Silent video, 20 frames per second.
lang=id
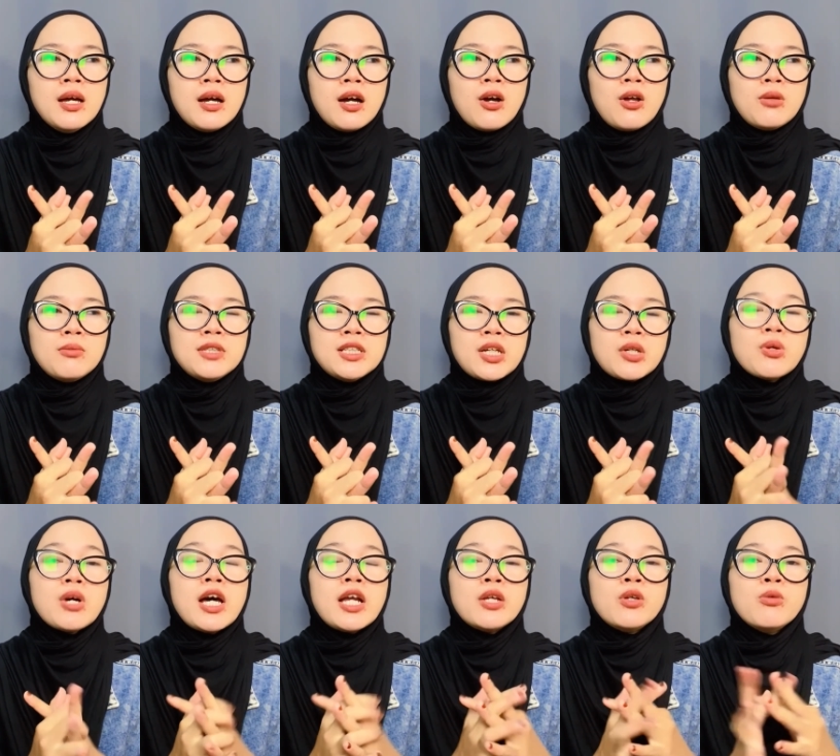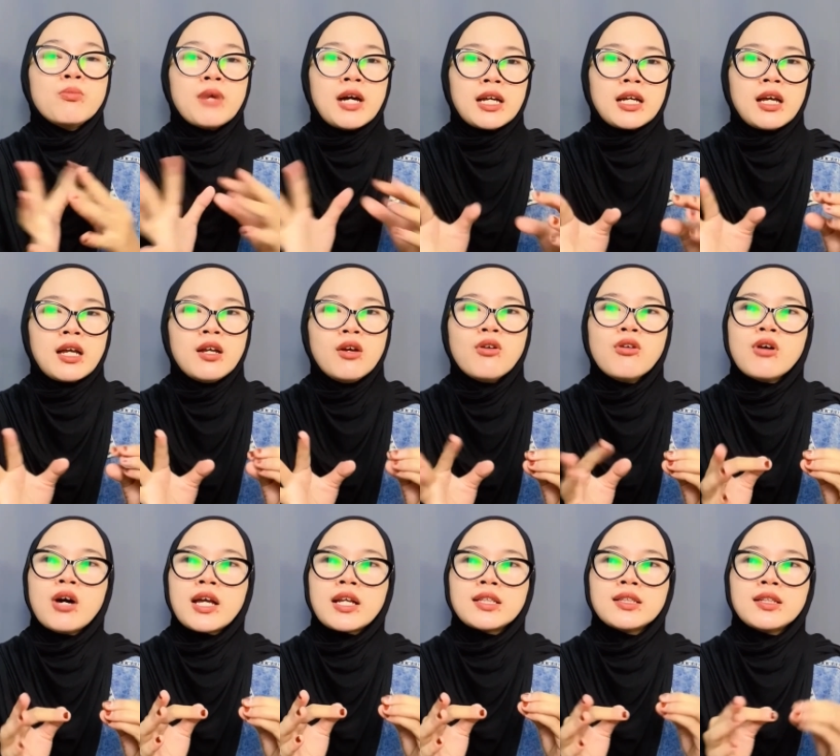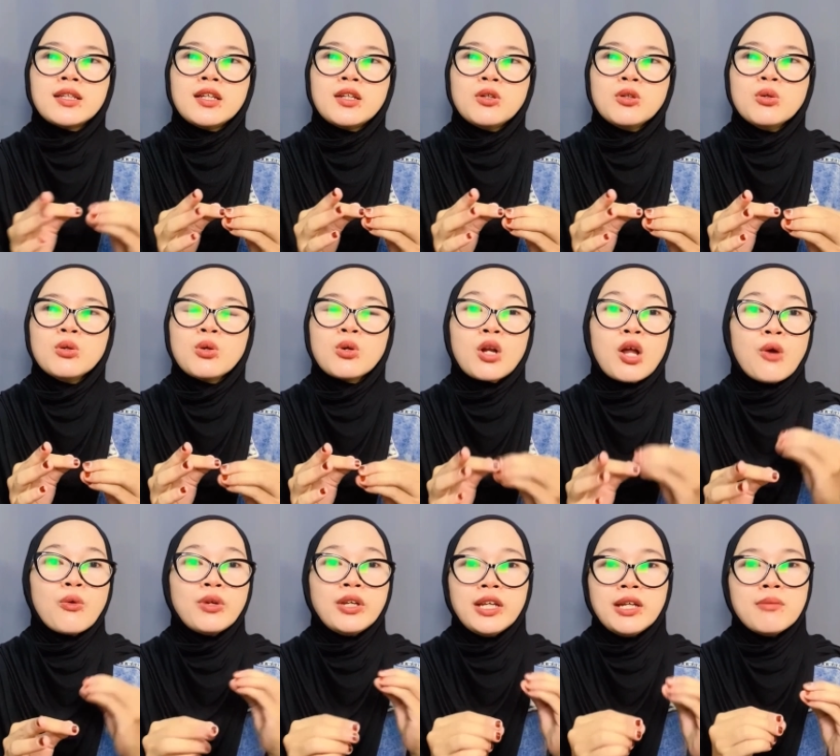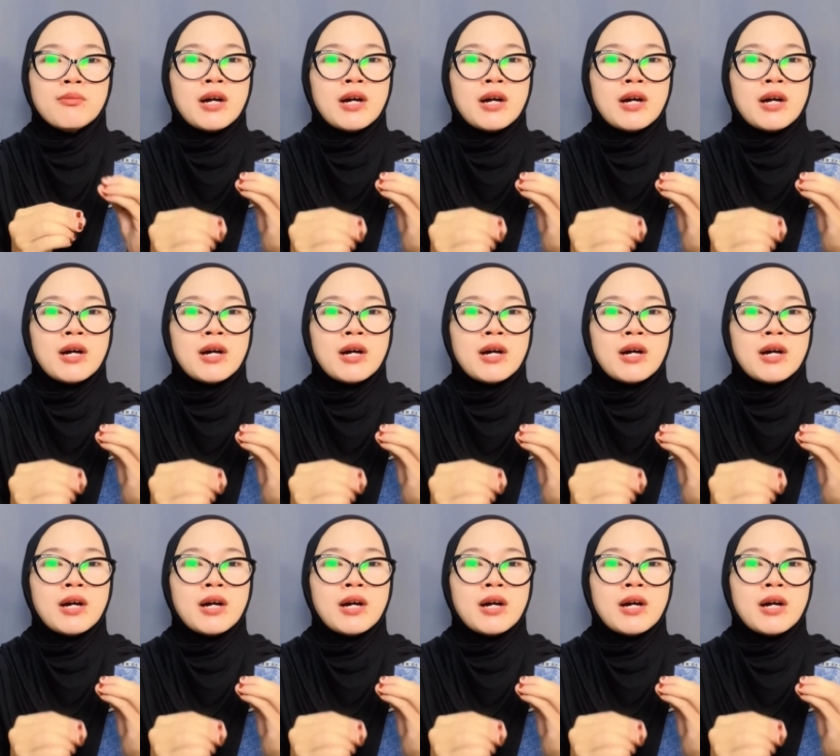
kalau bisa tuh hari Jumat karena kalau hari Senin tuh crowded